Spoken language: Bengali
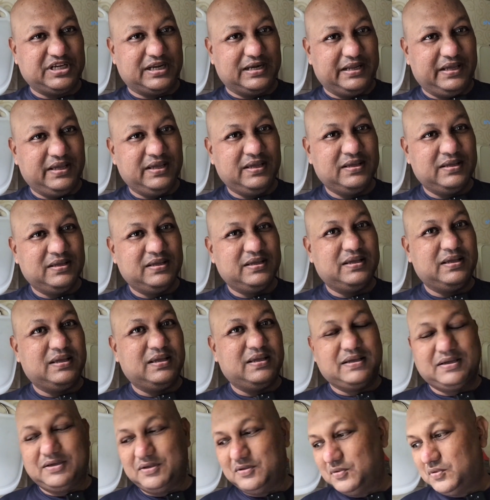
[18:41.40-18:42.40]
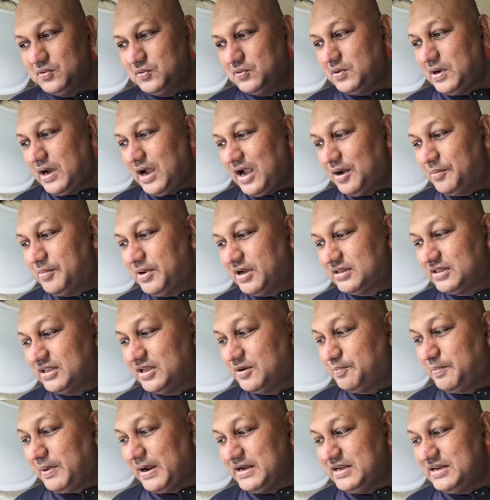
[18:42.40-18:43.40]
জালে কিন্তু আমাদের
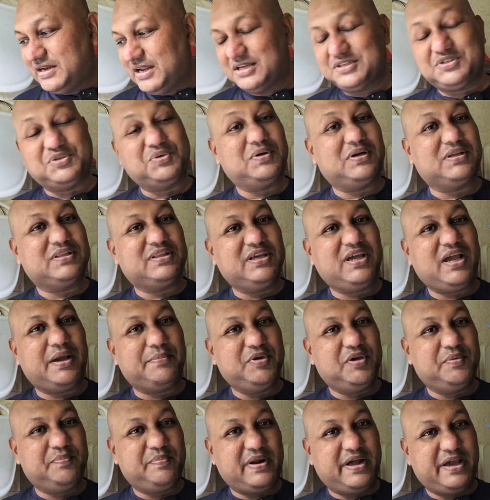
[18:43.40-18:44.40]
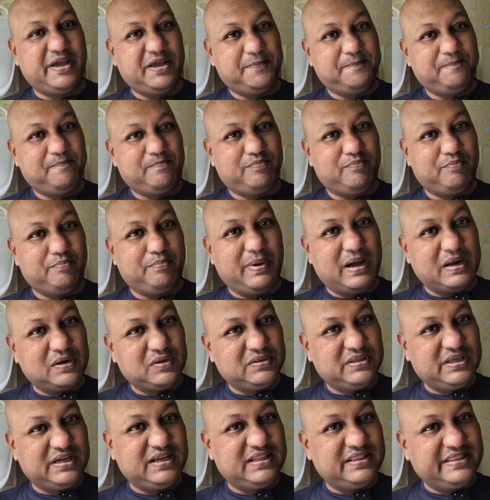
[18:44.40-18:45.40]
পানি না শুকাতে আমি প্রায় বারো
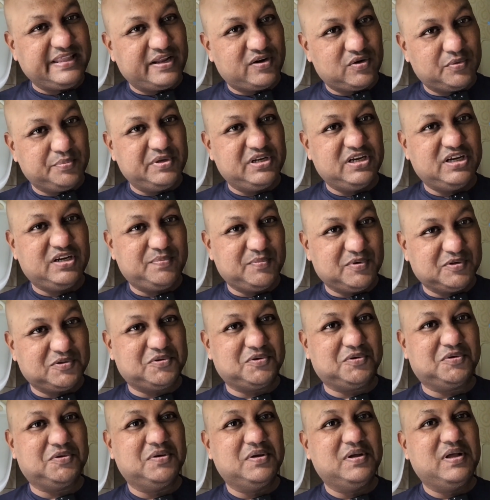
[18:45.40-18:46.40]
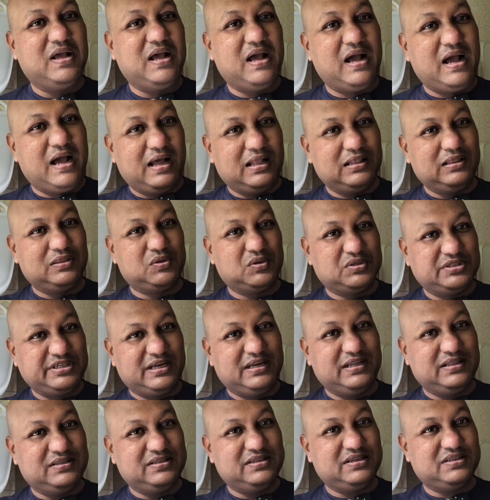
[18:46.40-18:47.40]
থেকে ১৩ মিনিট মতো আলতো
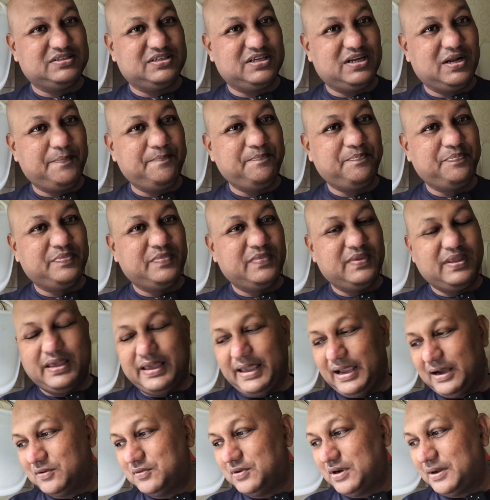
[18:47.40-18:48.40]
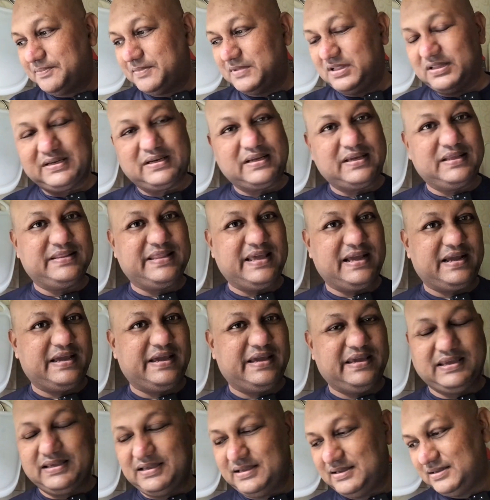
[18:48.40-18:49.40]
জালে দিয়েছিলাম এখন আপনাদেরকে
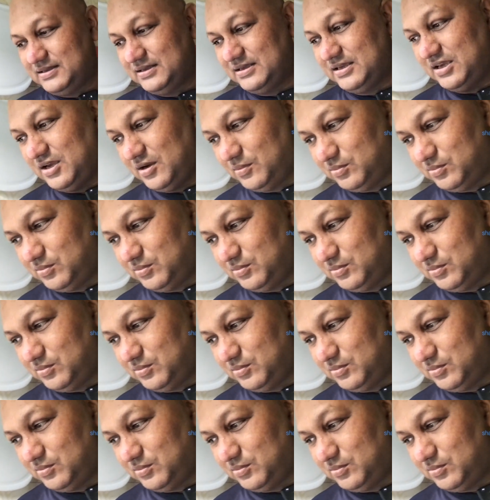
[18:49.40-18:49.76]
দেখাই কি